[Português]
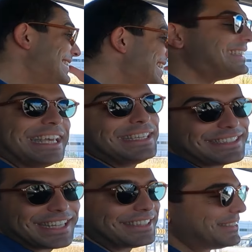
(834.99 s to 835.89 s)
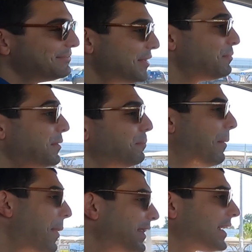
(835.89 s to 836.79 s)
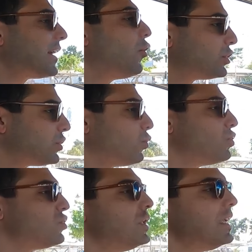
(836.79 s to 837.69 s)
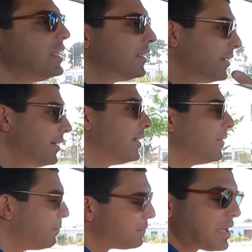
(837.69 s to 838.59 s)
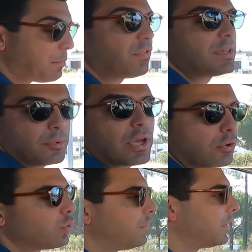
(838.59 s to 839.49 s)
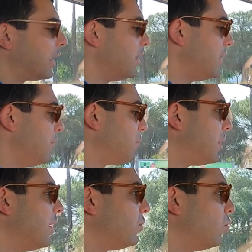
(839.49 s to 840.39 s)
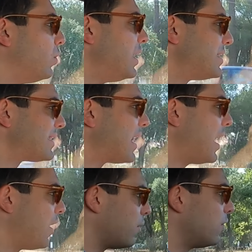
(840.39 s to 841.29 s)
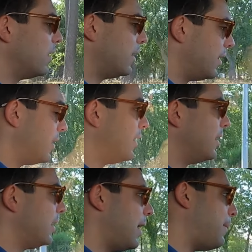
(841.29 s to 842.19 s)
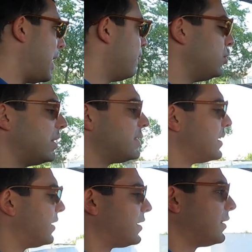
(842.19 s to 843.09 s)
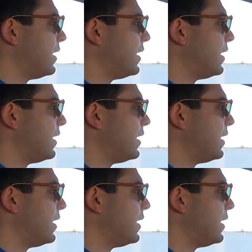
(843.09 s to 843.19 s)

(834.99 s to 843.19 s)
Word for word: E isso é interessante. E portanto, para a malta que gosta de conduzir, eh, sabe perfeitamente o que é que eu estou a falar. Portanto, este carro epá, é muito interessante.